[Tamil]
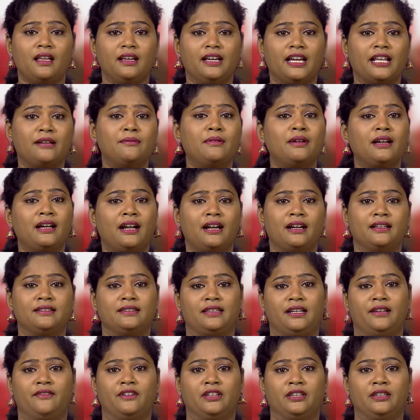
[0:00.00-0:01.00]
கர்ப்ப
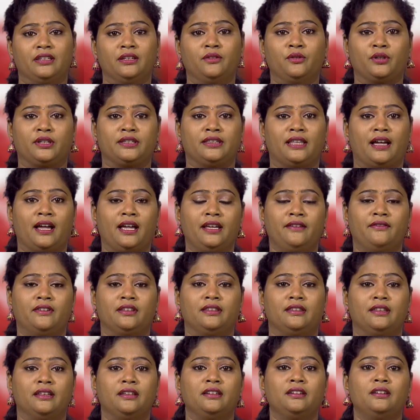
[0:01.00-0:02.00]
காலத்தில் வந்து ஒரு தாய்
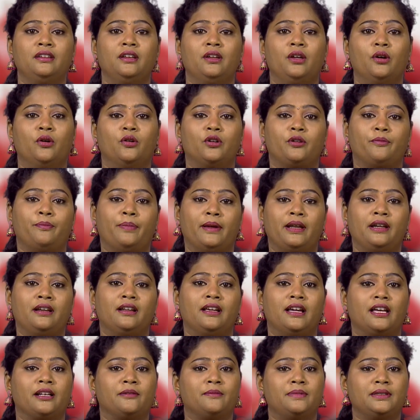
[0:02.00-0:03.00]
வந்து ஒரு பெண்
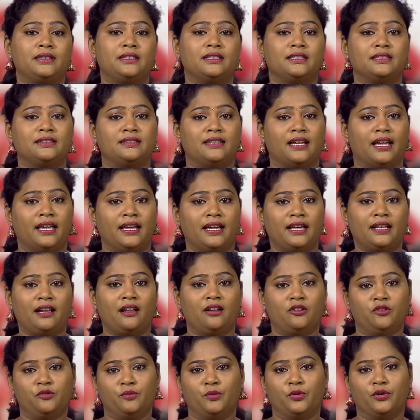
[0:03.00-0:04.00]
கர்ப்பத்துக்கு
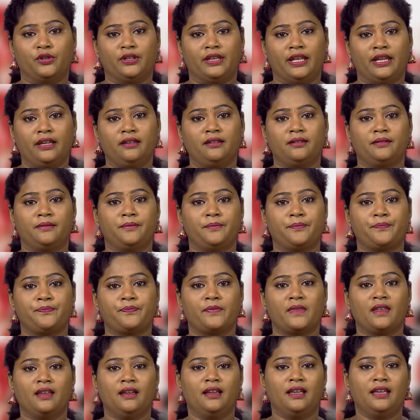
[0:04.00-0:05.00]
தயாராகும் போதே
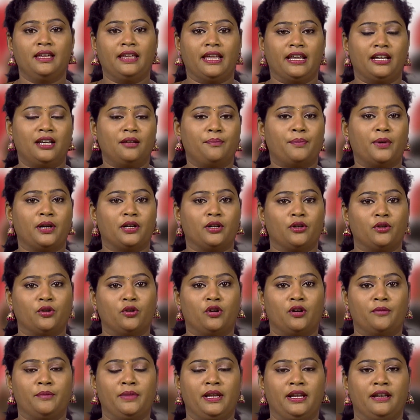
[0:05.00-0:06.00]
என்ன
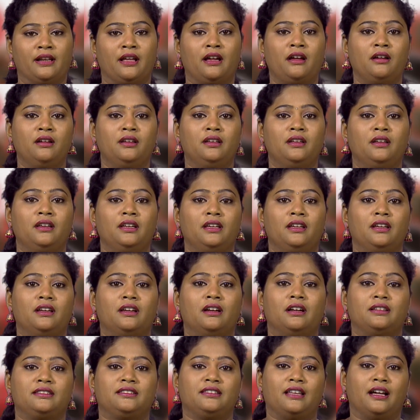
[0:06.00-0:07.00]
பண்ணணும் அப்படின்னா
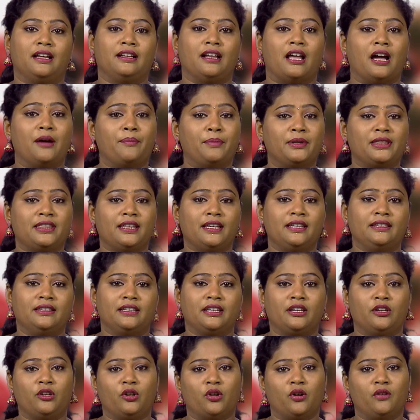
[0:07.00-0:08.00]
தான் நாற்பத்தைந்து
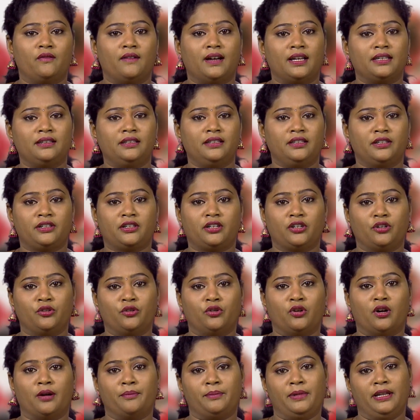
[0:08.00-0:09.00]
கிலோவாவது
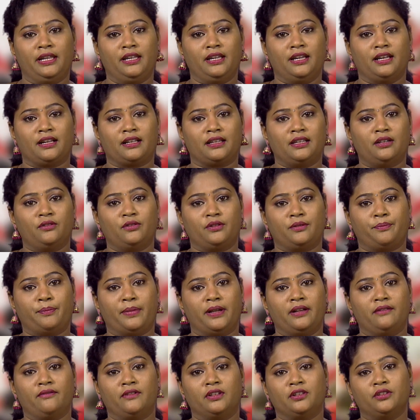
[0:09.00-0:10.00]
இருக்கணும் அப்படிங்கிறத ஒரு
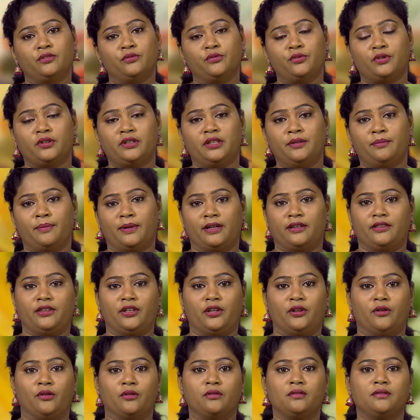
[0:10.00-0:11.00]
பெண் வந்து
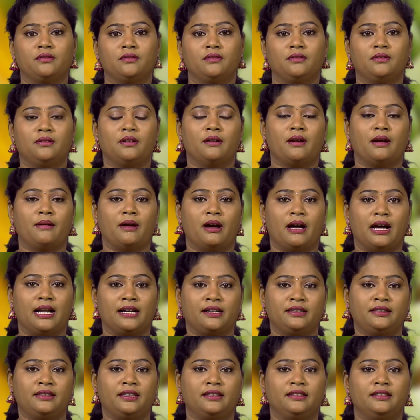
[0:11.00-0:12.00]
உறுதிப்படுத்திக்கணும்
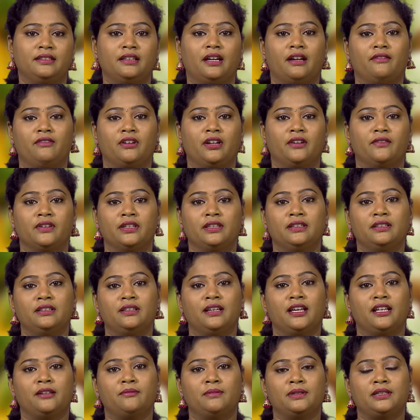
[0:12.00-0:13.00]
அடுத்தது அவங்க வந்து
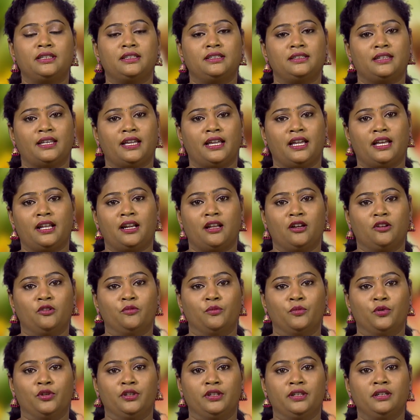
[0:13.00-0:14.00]
கர்ப்பத்துக்கு
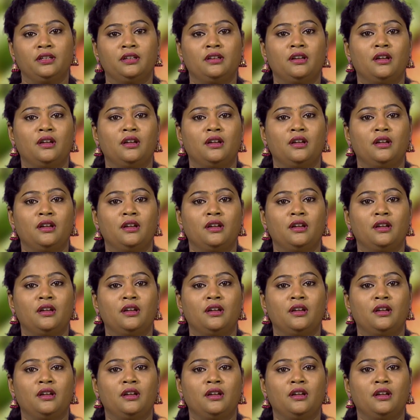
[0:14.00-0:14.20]
தயாராகும்போது